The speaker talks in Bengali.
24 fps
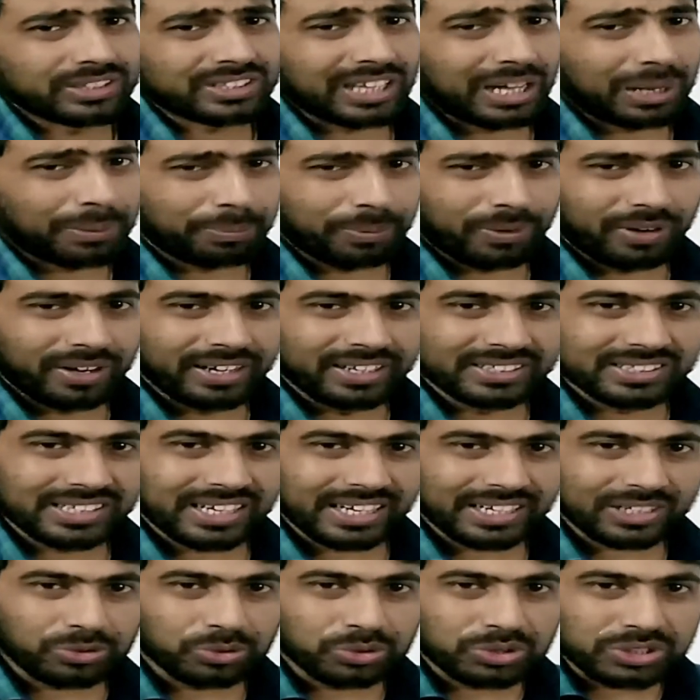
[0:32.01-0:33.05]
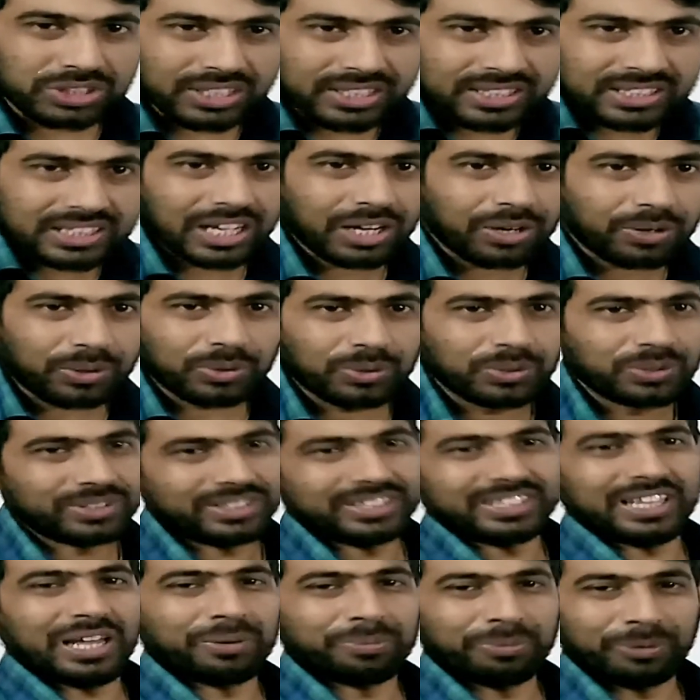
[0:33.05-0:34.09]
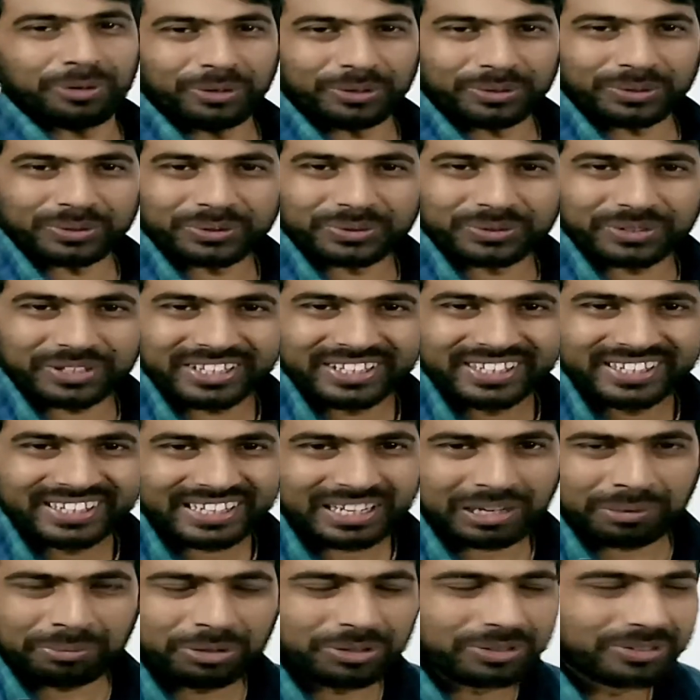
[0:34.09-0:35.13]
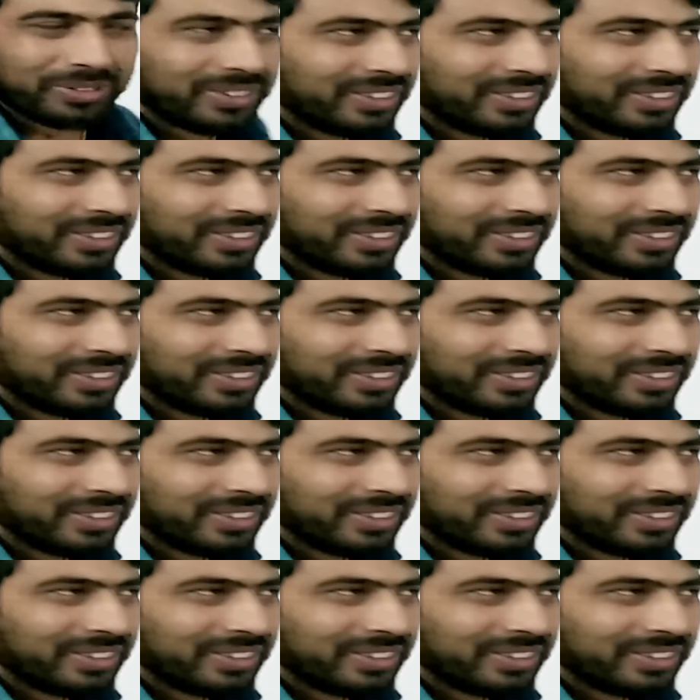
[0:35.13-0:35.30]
তারপরে নিজেরা একটু চিন্তা করো তারপরে অঙ্ক করি কেমন